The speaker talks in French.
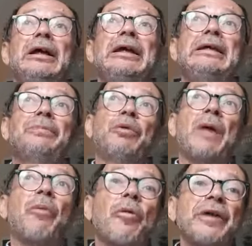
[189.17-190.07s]
Et pour
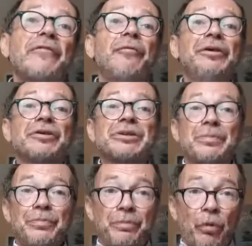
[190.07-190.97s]
la première fois dans
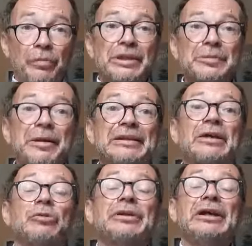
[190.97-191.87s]
ces premier
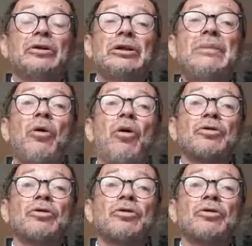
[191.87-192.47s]
spectacle du théâtre libre,